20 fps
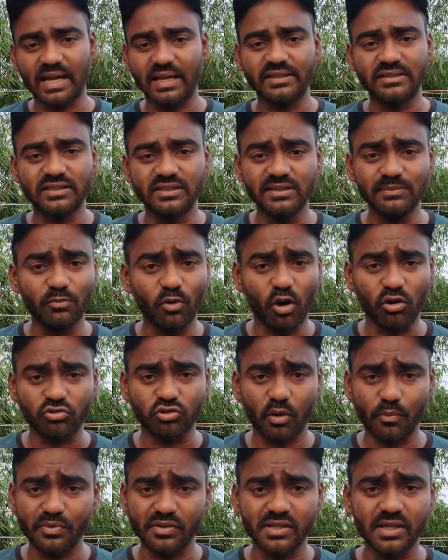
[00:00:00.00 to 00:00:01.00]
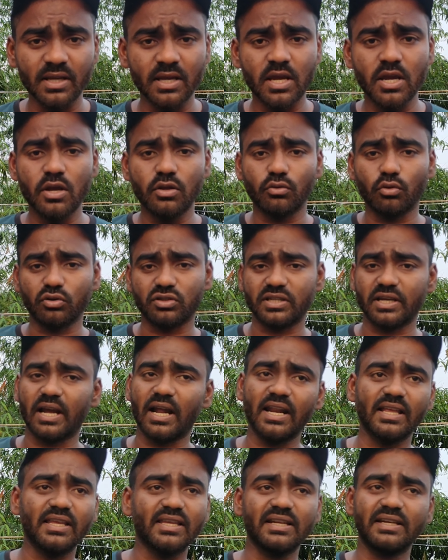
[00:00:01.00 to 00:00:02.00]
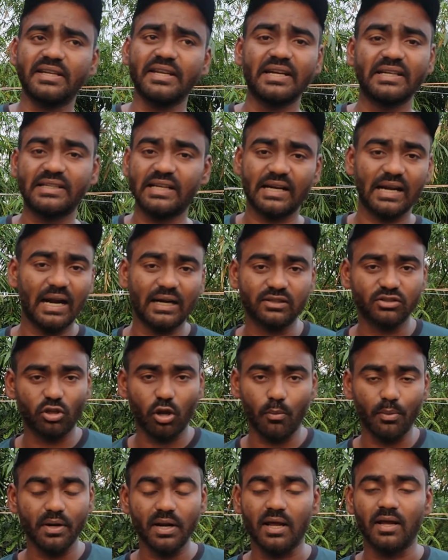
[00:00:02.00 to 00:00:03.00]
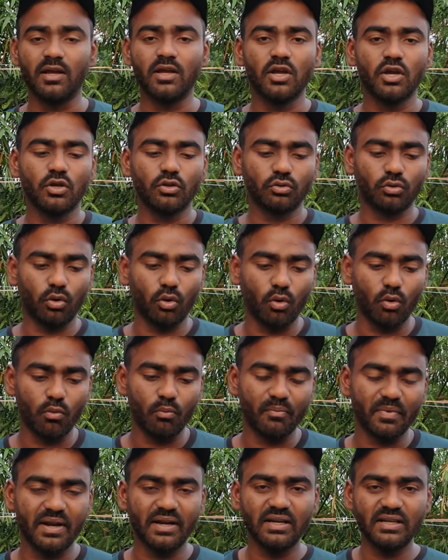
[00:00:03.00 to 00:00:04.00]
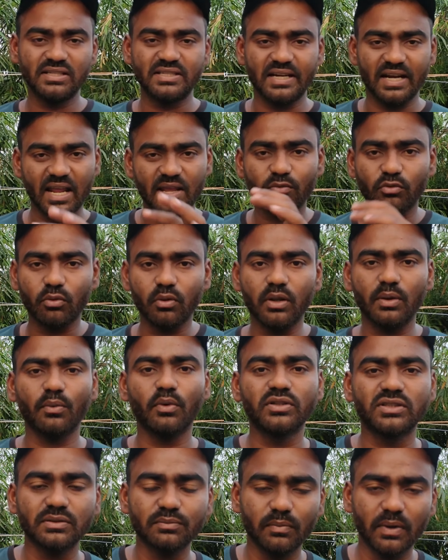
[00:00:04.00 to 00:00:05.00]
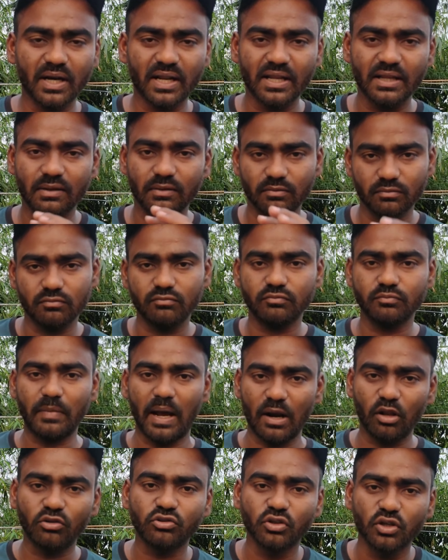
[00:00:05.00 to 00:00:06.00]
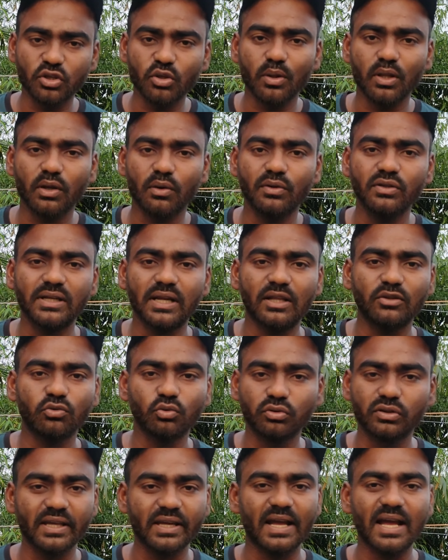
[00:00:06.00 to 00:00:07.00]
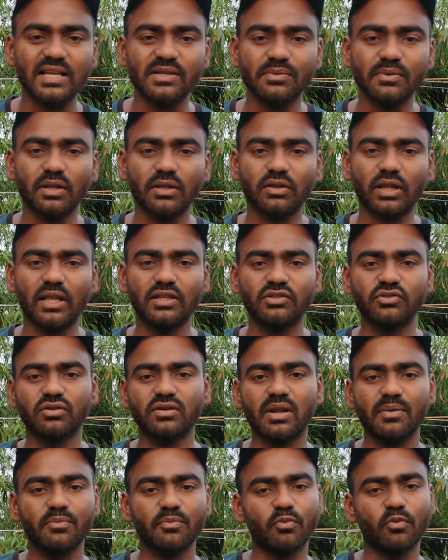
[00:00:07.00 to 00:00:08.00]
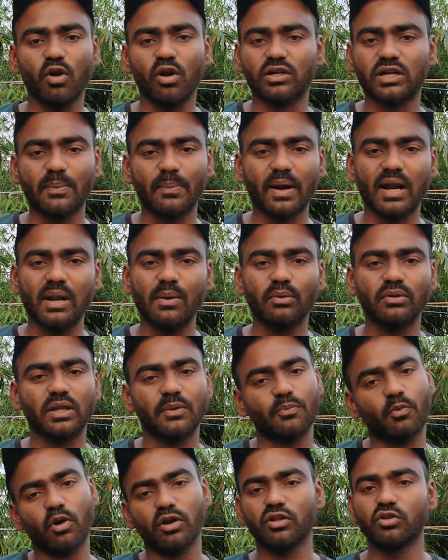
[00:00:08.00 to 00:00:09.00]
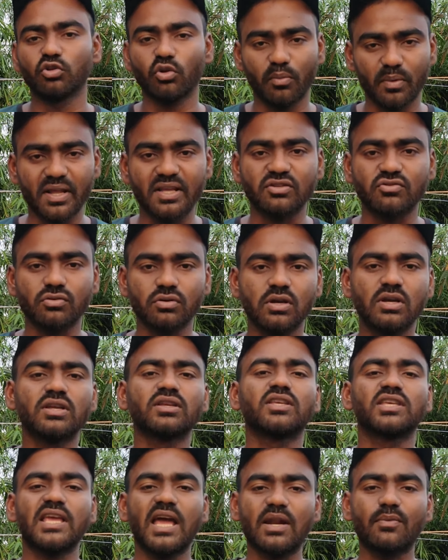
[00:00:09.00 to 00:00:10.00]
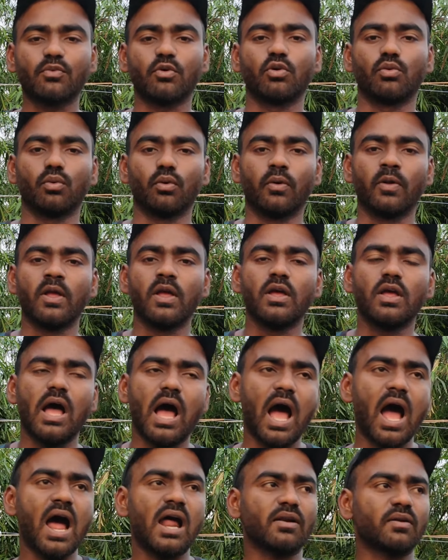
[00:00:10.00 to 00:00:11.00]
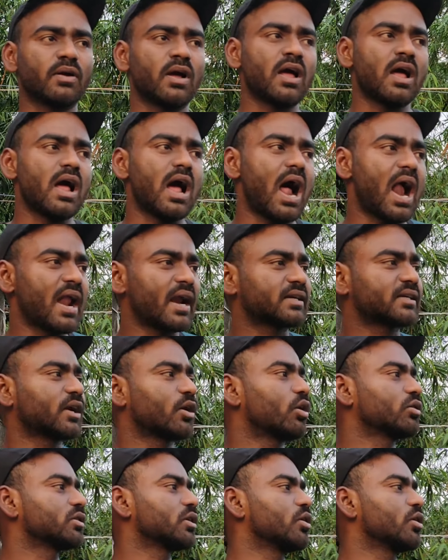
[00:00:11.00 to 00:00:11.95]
যাচ্ছি বক্স অফিসে তো সেখানে গিয়ে টিকিটটা কাটতে হবে না তো মেনলি সেটা আমি তোমাকে বলছি মানে ভালোর জন্যই তোমাকে বলছি যারা দূর থেকে আসবে তাদের জন্য আমি ব্লগটা বানাবো তার পরের দিন তোমরা এসো কী আর বলবো আর আরেকটা কথা